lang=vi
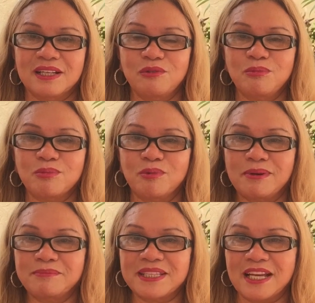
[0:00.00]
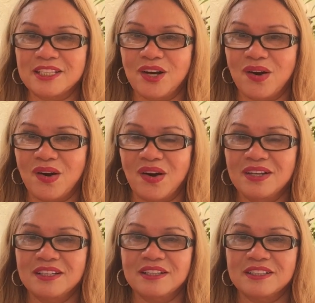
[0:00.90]
nấu một mâm chả giò
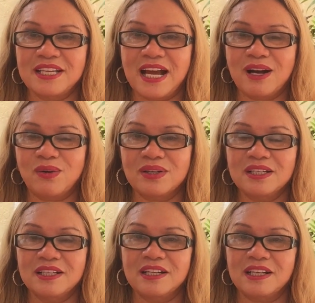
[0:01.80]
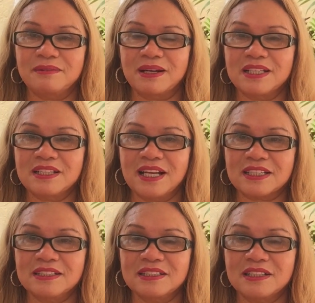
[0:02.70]
dao hay, hay là bạn liên lạc
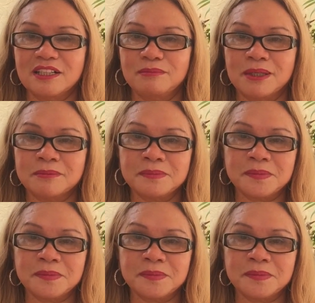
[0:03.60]
với những người mà